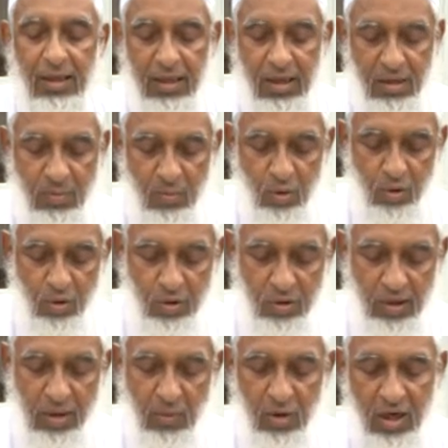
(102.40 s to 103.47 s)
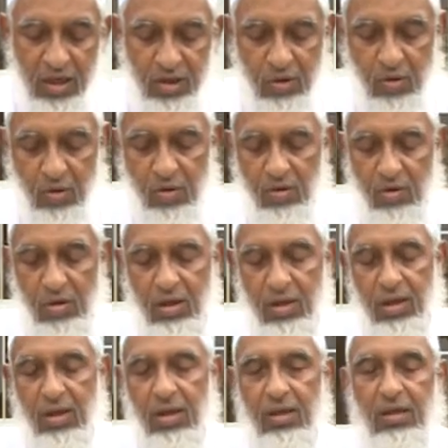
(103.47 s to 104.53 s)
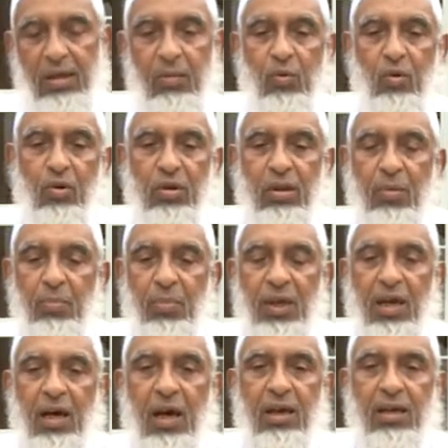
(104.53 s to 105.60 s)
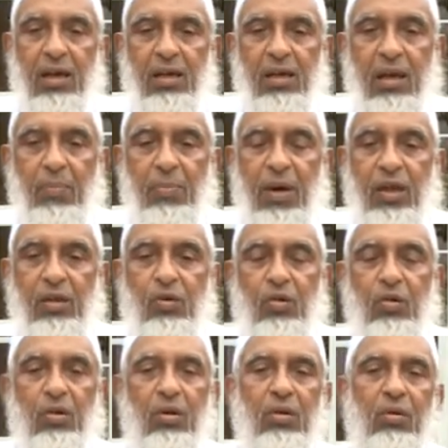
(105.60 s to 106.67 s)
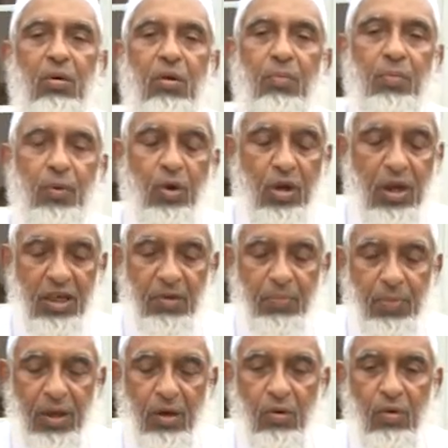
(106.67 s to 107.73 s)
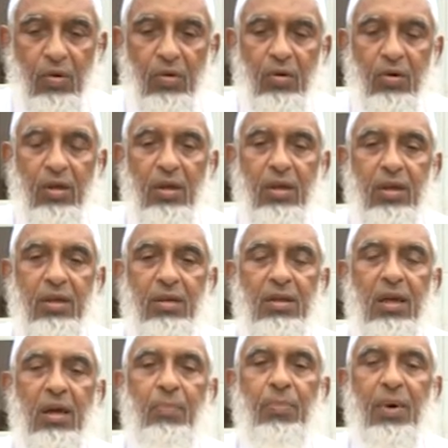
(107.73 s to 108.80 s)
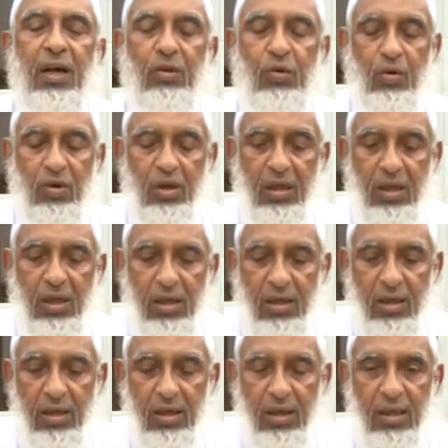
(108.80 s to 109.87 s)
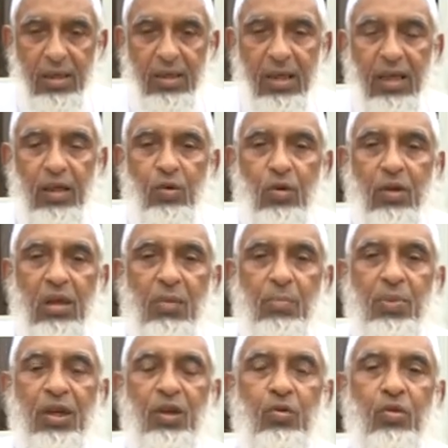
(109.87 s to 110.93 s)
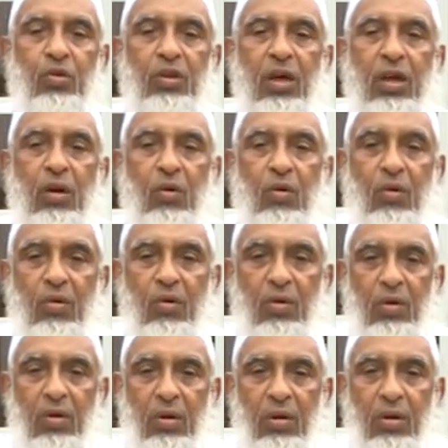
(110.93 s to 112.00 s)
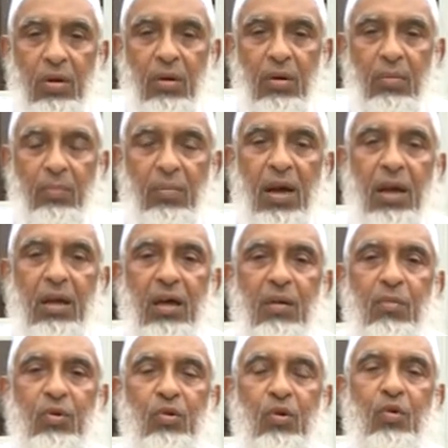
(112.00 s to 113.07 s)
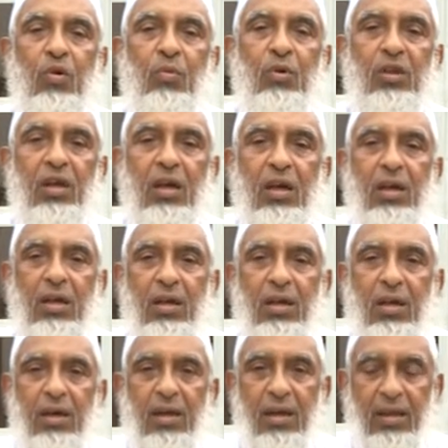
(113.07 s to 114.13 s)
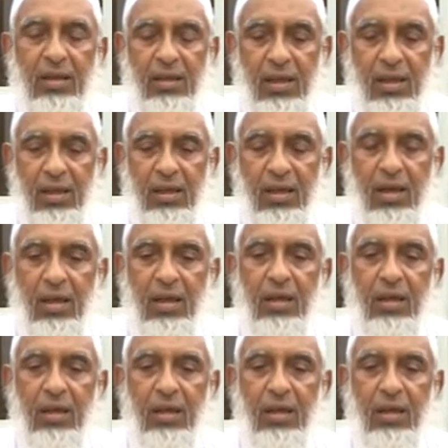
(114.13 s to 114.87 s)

এক মুহূর্ত এমন আসলো যে মুহূর্তে বিরাট একটা পাথর প্রকাশ পেল যে পাথরকে সেই যুগের বীর যোদ্ধারাও ভাঙ্গার মতো ক্ষমতা রাখতেন না